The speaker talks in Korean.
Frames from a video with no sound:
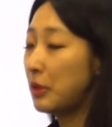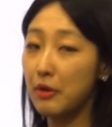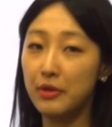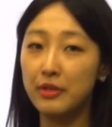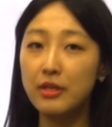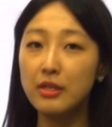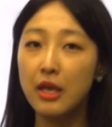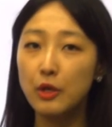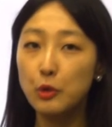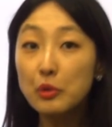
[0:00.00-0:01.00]
되어 있는
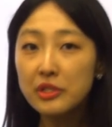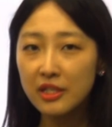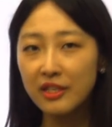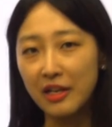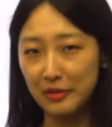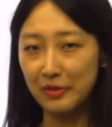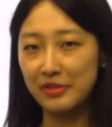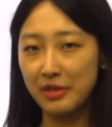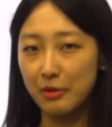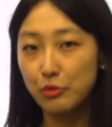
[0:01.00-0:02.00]
욕실이라는
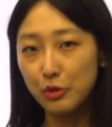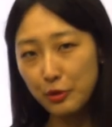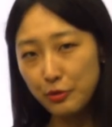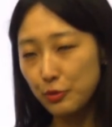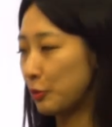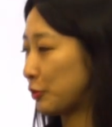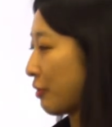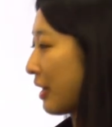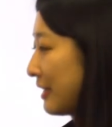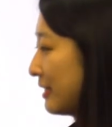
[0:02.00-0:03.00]
거죠. 물론 욕조가
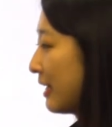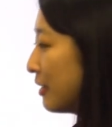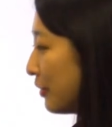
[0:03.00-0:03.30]
같이 딸려